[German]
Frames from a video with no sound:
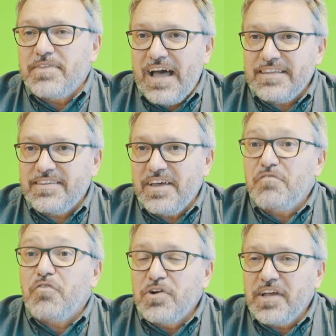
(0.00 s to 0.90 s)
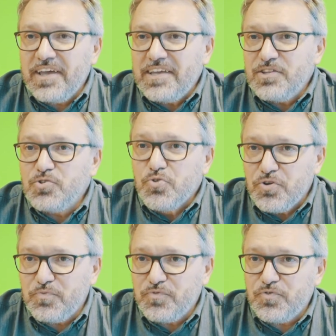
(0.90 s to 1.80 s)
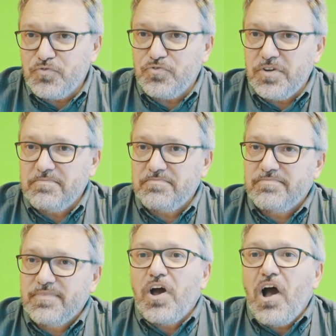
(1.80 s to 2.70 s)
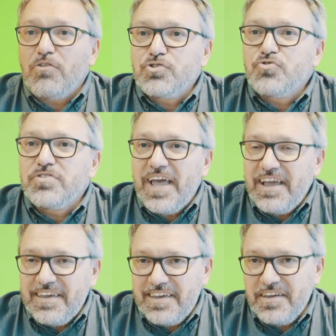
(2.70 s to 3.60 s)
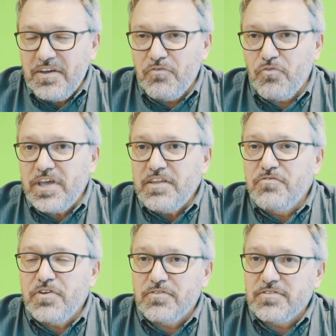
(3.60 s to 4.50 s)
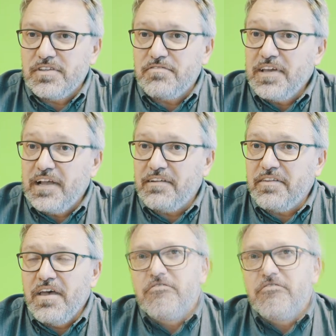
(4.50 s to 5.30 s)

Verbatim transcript: Data erfolgreich in die Zukunft zu führen vorauszudenken, wohin wir uns entwickeln.